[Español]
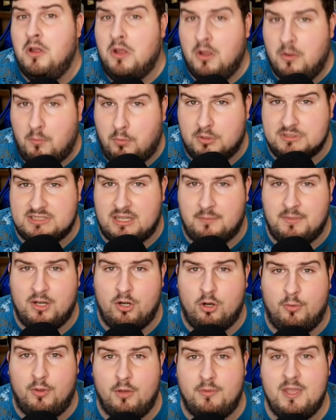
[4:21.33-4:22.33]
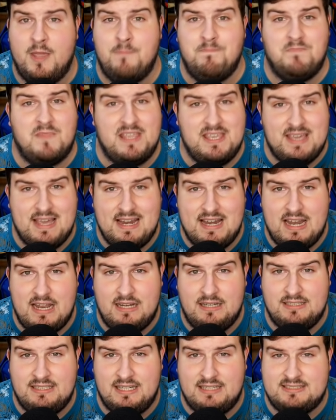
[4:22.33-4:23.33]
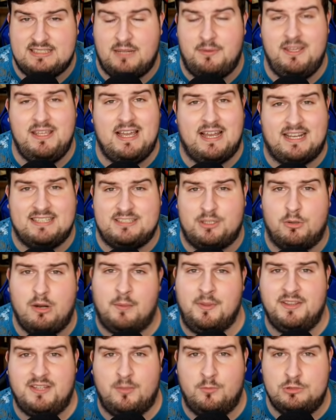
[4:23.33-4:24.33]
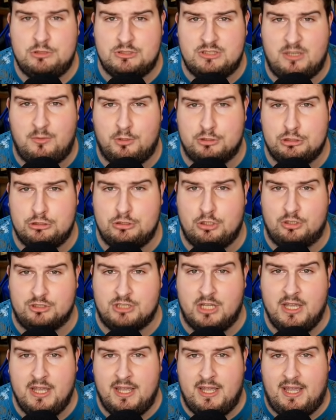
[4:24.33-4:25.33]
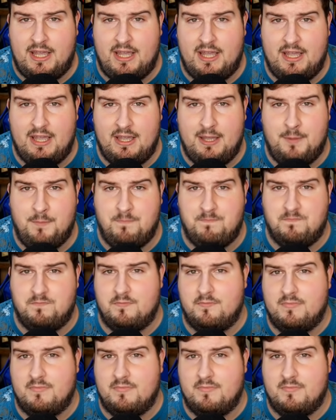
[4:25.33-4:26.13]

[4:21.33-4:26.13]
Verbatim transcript: pues también lo veo bien. Y el, y el Sevilla, que seguramente muchos de vosotros eh,